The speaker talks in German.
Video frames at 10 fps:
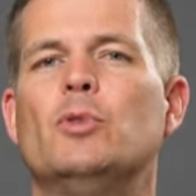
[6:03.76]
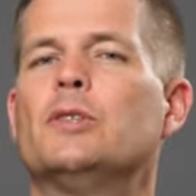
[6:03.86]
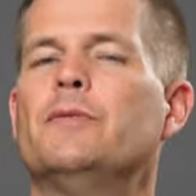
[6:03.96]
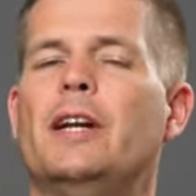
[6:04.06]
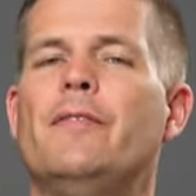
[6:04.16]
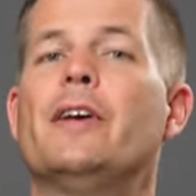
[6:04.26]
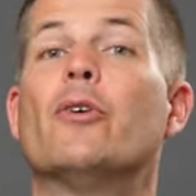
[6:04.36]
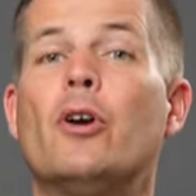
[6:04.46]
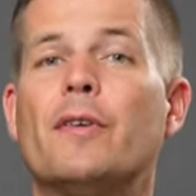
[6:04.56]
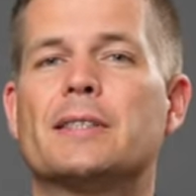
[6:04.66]
müssen wir den Weg
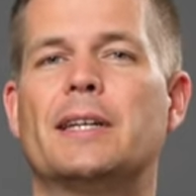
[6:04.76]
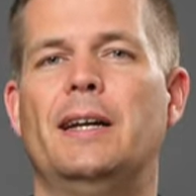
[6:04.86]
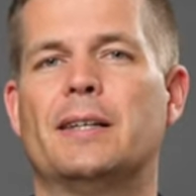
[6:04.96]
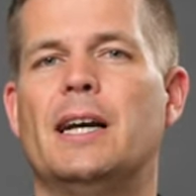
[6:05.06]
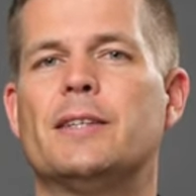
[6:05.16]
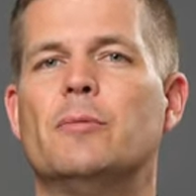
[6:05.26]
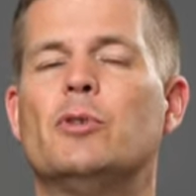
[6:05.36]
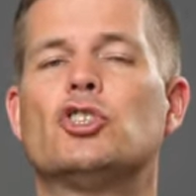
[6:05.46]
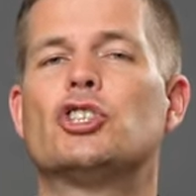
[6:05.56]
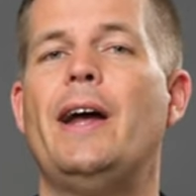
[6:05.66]
rückwärts gehen. Das heißt, wir
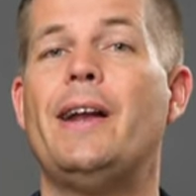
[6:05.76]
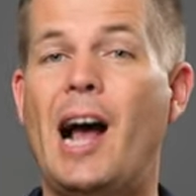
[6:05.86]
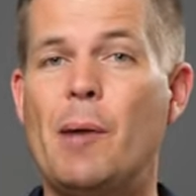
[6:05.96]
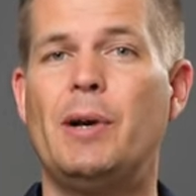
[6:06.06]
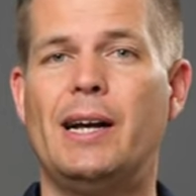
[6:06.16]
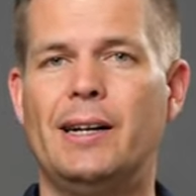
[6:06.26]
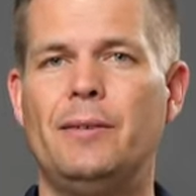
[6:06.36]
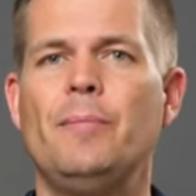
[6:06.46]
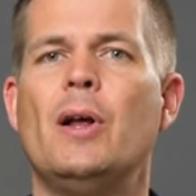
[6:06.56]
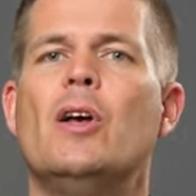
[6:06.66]
müssen Steine
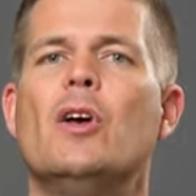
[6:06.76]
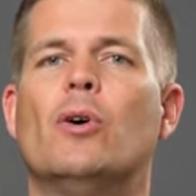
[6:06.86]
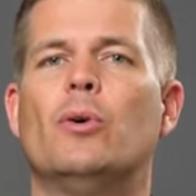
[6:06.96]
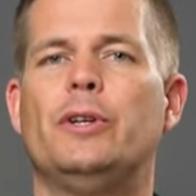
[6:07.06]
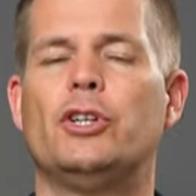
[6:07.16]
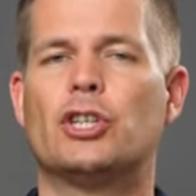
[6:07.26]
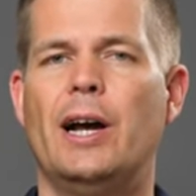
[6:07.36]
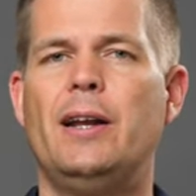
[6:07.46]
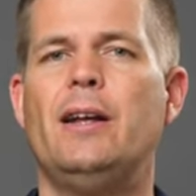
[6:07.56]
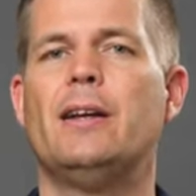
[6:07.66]
abladen. Und die
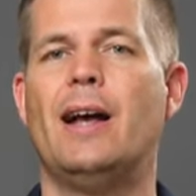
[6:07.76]
Steine